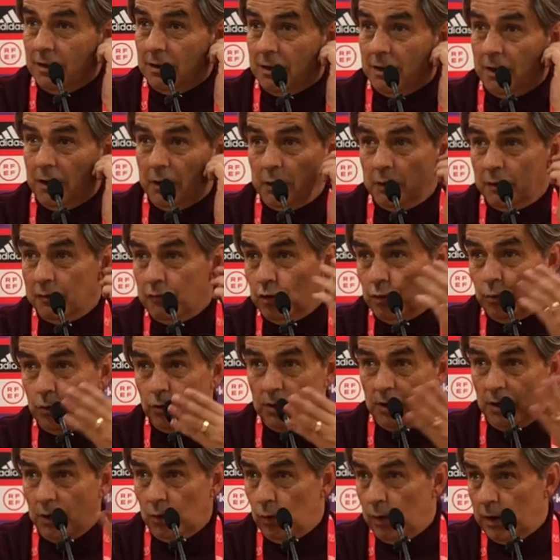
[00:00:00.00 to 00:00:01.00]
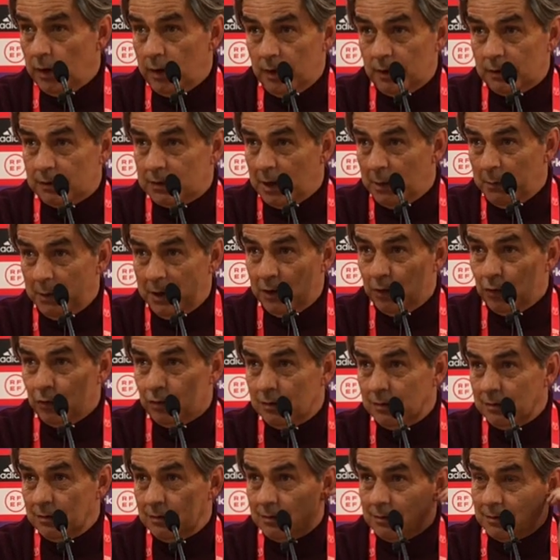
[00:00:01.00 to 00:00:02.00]
en el fútbol y en cualquier
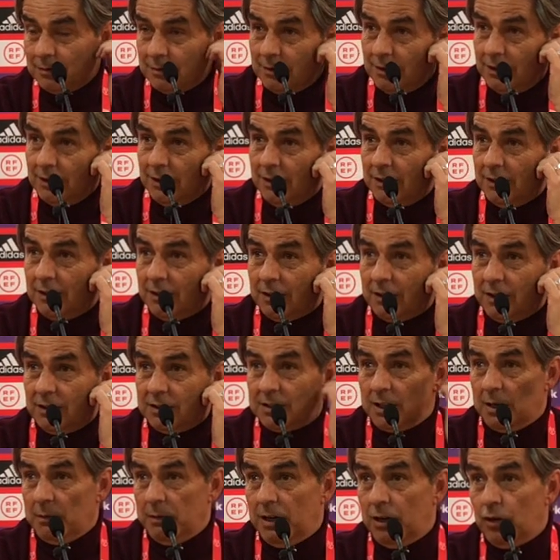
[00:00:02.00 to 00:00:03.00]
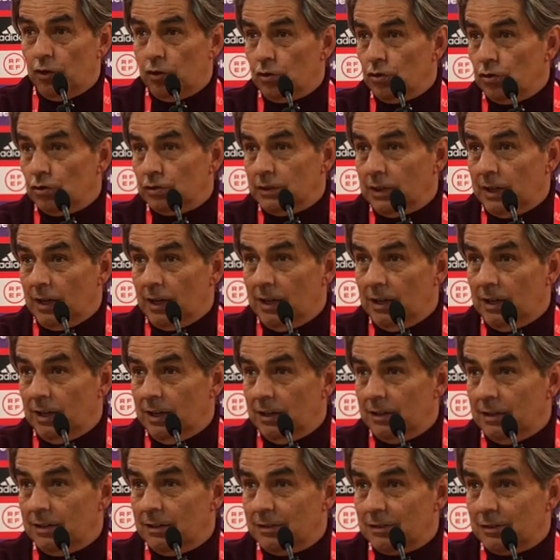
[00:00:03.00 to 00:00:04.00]
trabajo, que el trabajo no
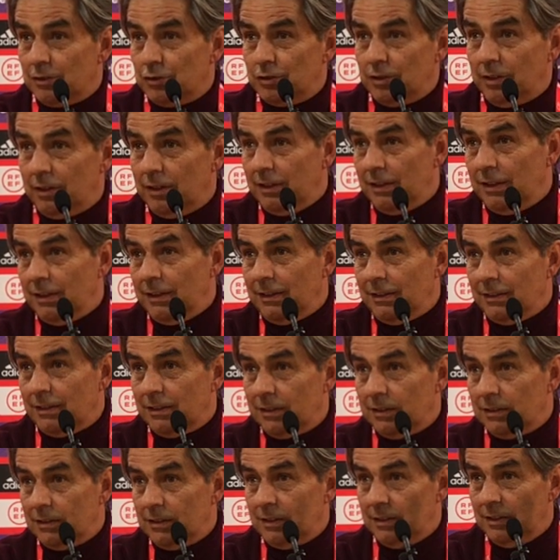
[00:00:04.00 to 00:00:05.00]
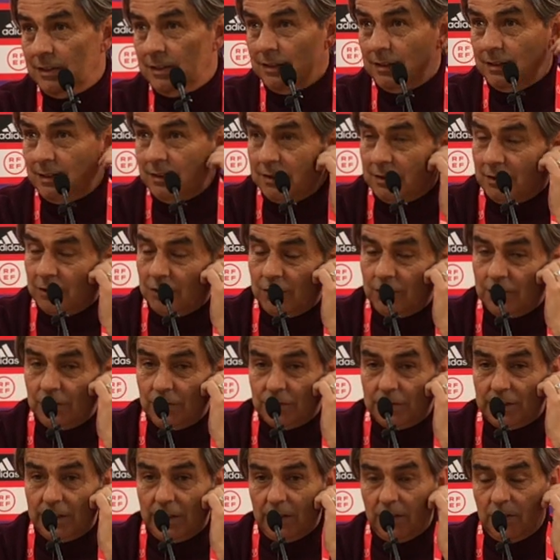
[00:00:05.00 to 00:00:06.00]
tenga, no te dé, eh, no,
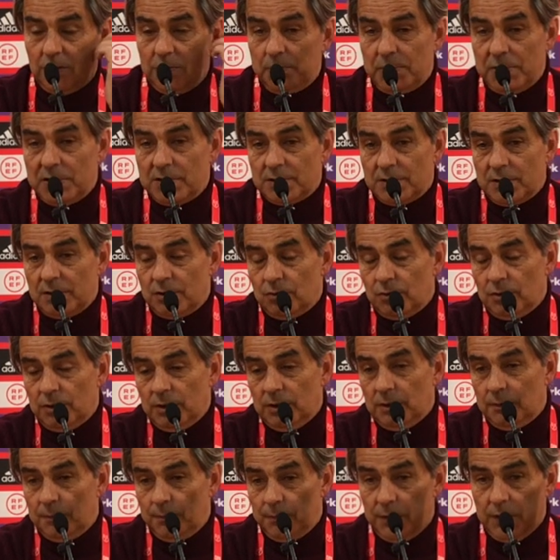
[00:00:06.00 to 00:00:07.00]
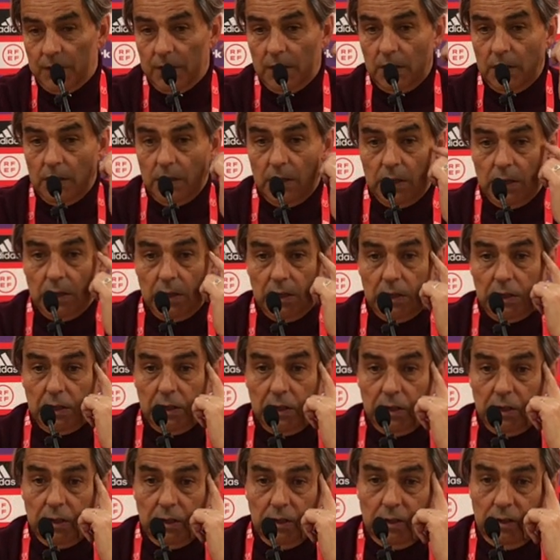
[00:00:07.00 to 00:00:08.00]
no, te recompense, ¿no? Y,
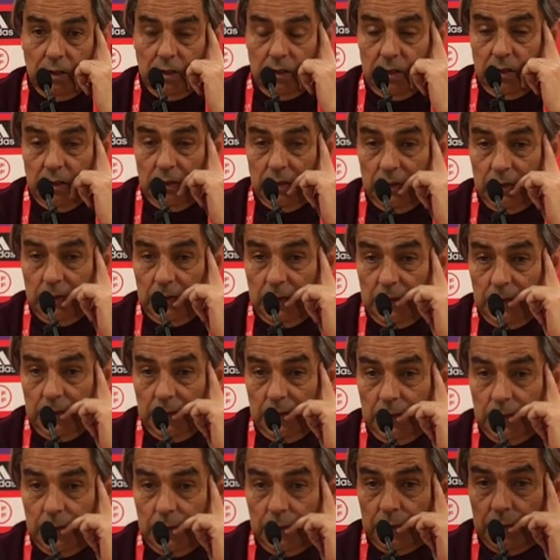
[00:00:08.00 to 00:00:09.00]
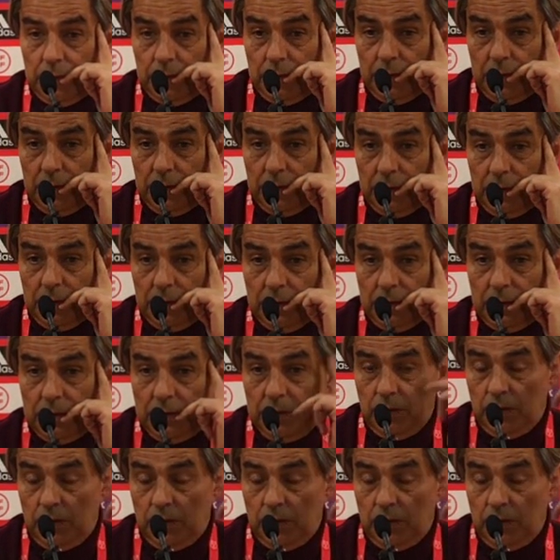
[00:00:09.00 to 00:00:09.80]
y yo